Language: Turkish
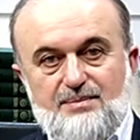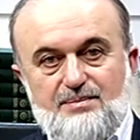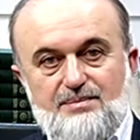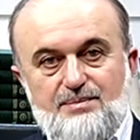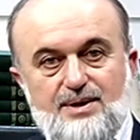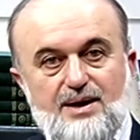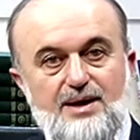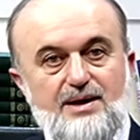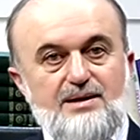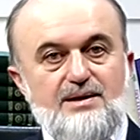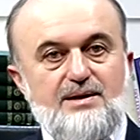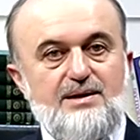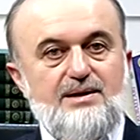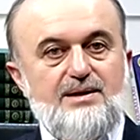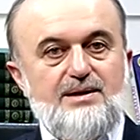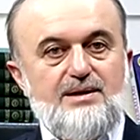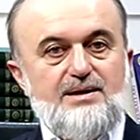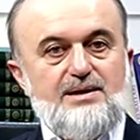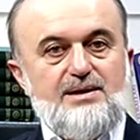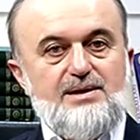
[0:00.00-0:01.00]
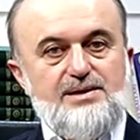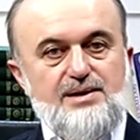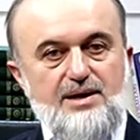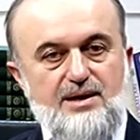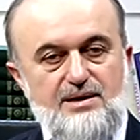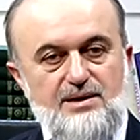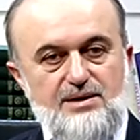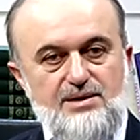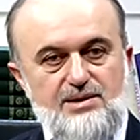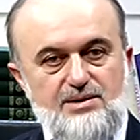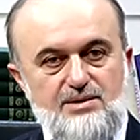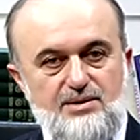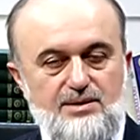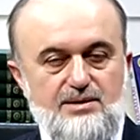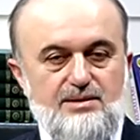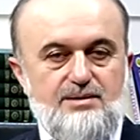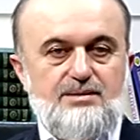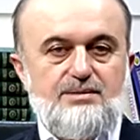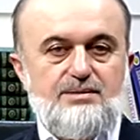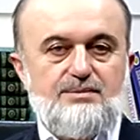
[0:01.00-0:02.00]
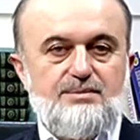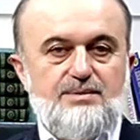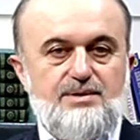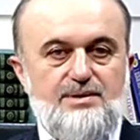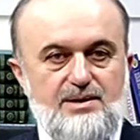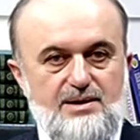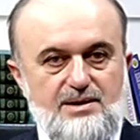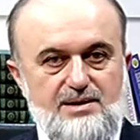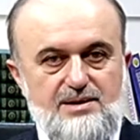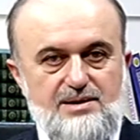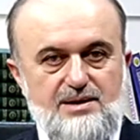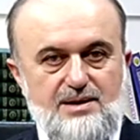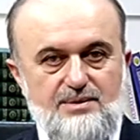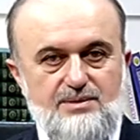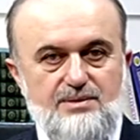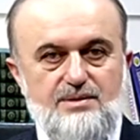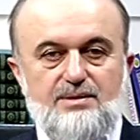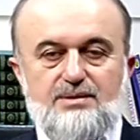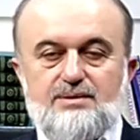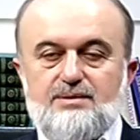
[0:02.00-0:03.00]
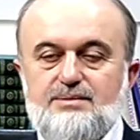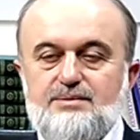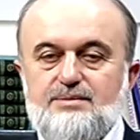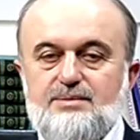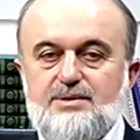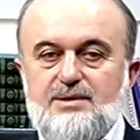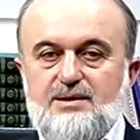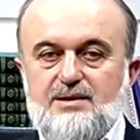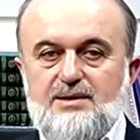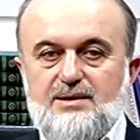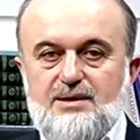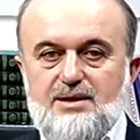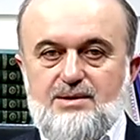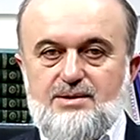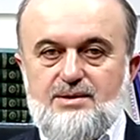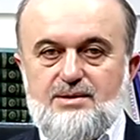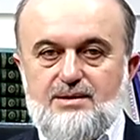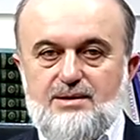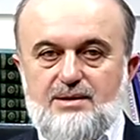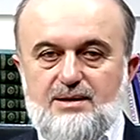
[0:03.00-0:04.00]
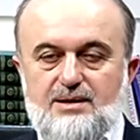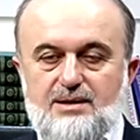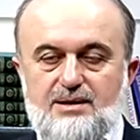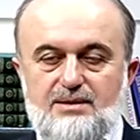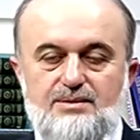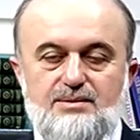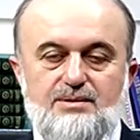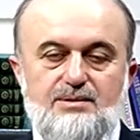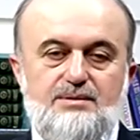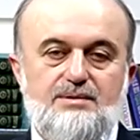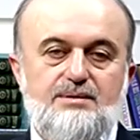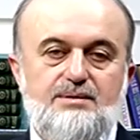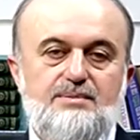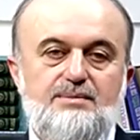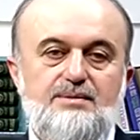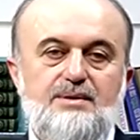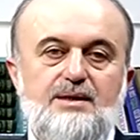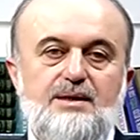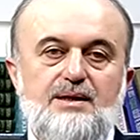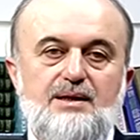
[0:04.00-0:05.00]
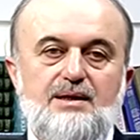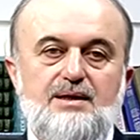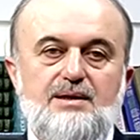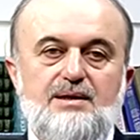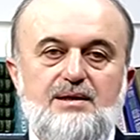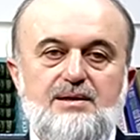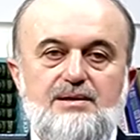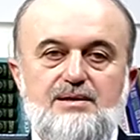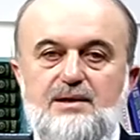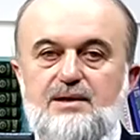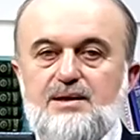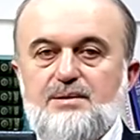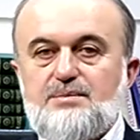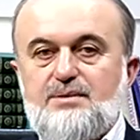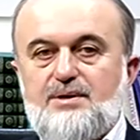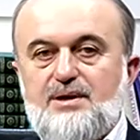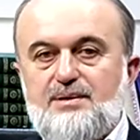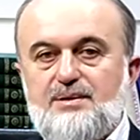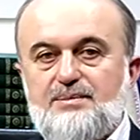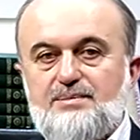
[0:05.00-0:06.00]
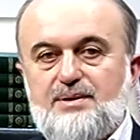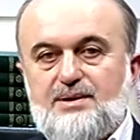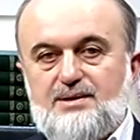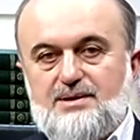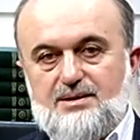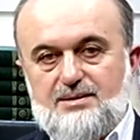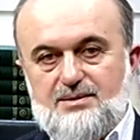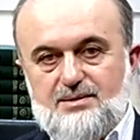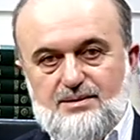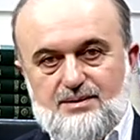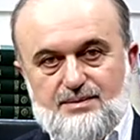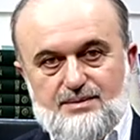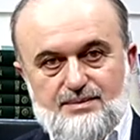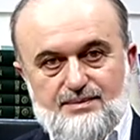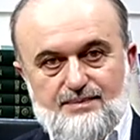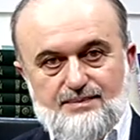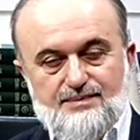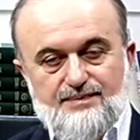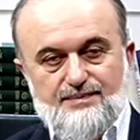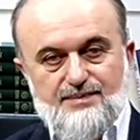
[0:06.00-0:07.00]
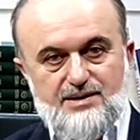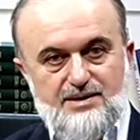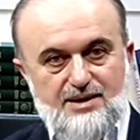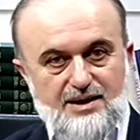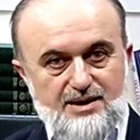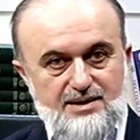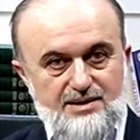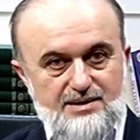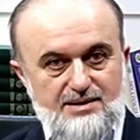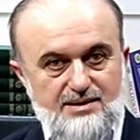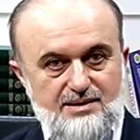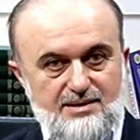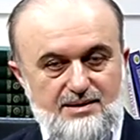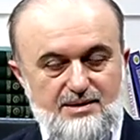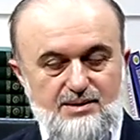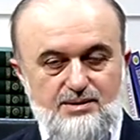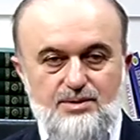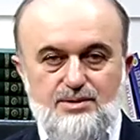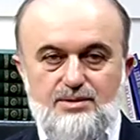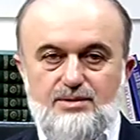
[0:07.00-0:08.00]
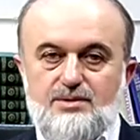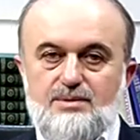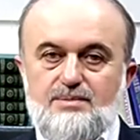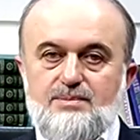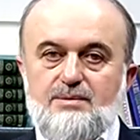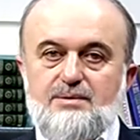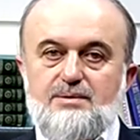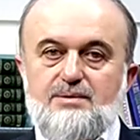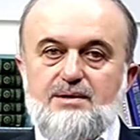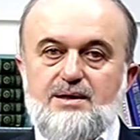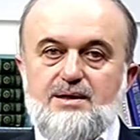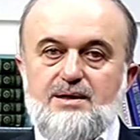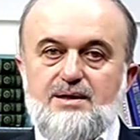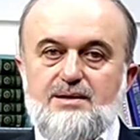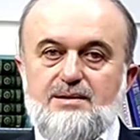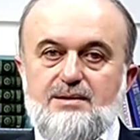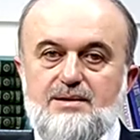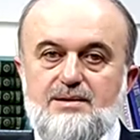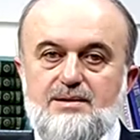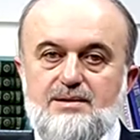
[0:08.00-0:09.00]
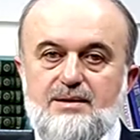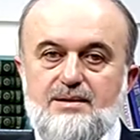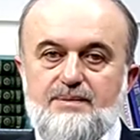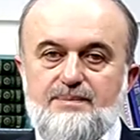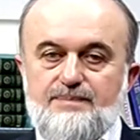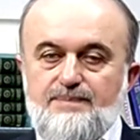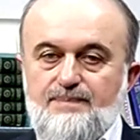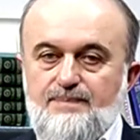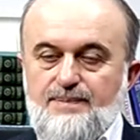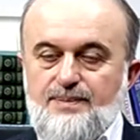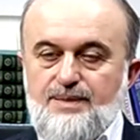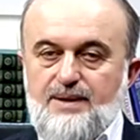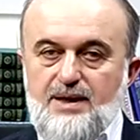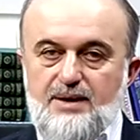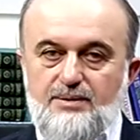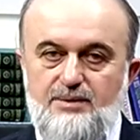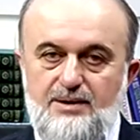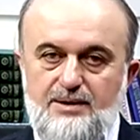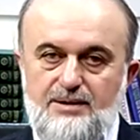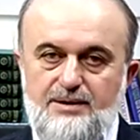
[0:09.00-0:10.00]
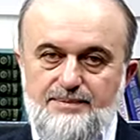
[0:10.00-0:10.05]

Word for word: Ben seni istiyorum, seni seviyorum, senin aşkınla yanıyorum, sana muhabbet ediyorum der, huzur bulur kardeşlerim. Evet,